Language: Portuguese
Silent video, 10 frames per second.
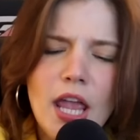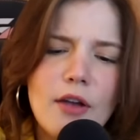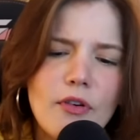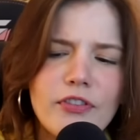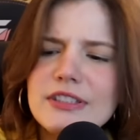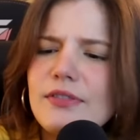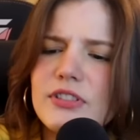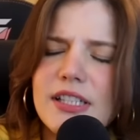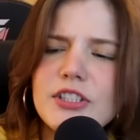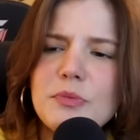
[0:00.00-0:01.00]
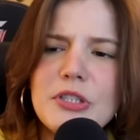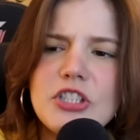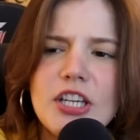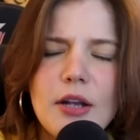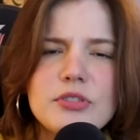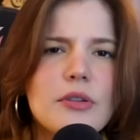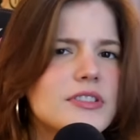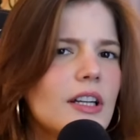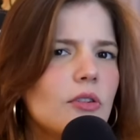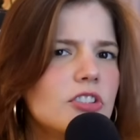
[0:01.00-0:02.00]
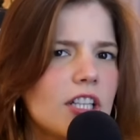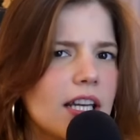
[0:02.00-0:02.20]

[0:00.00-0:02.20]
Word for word: Eu vou fazer você admitir que é um sequestrador de